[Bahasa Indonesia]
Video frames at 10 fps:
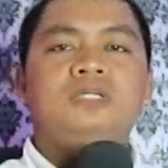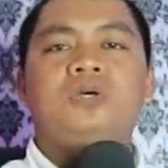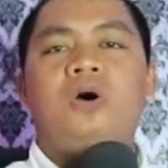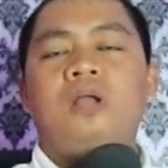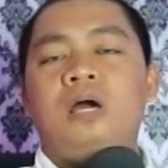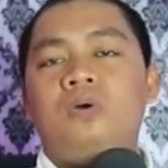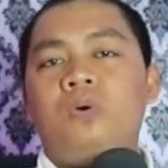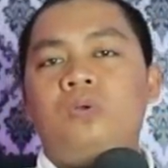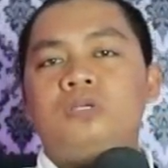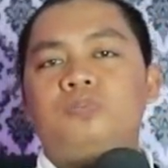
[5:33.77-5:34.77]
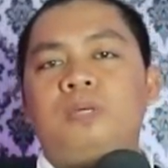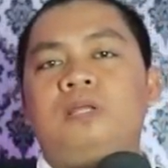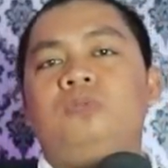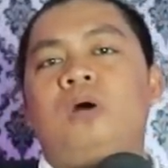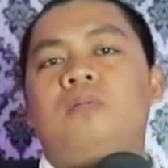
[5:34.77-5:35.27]
seseorang guru
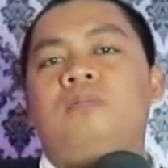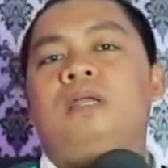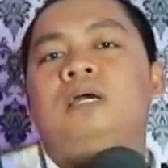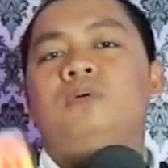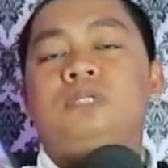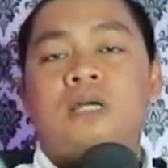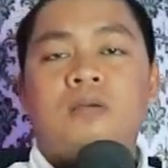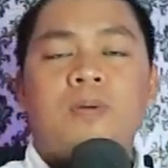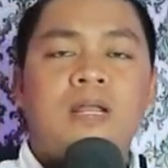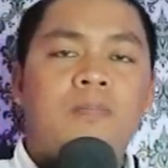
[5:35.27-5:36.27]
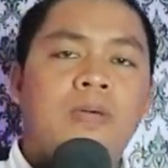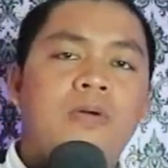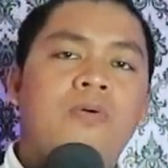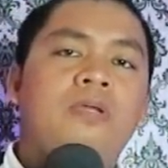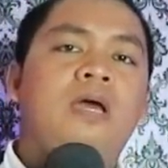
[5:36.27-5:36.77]
spiritual memberikan wejangan kepada
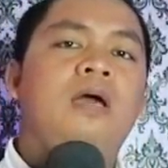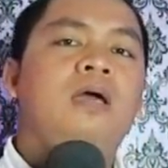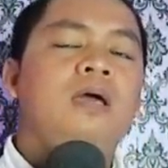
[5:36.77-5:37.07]
pengikutnya.